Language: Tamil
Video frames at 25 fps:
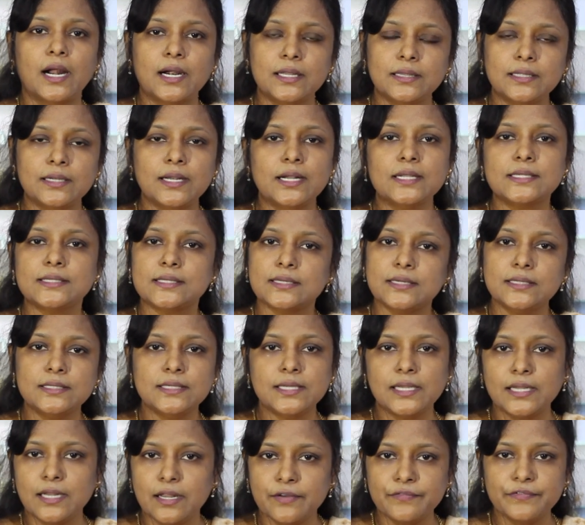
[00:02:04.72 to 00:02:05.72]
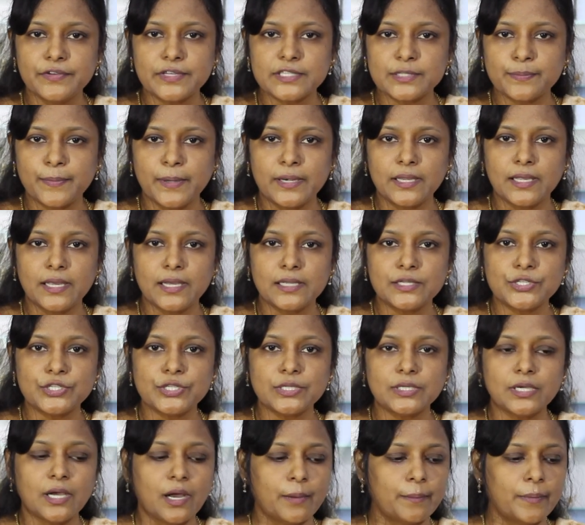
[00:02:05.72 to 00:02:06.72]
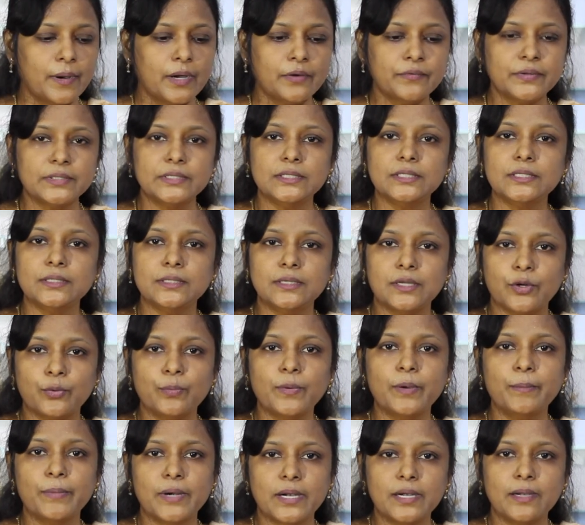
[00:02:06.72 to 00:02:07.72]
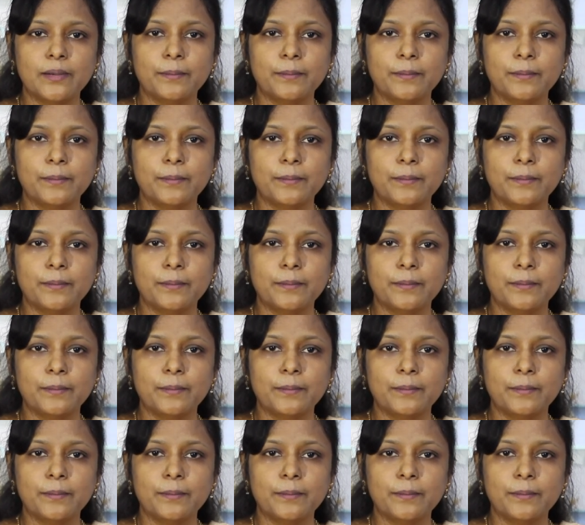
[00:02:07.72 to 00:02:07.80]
அடுத்த நாள் சர்ஜரிலாம் ஃபிக்ஸ் பண்ணியாச்சு அப்பா வந்து ரொம்ப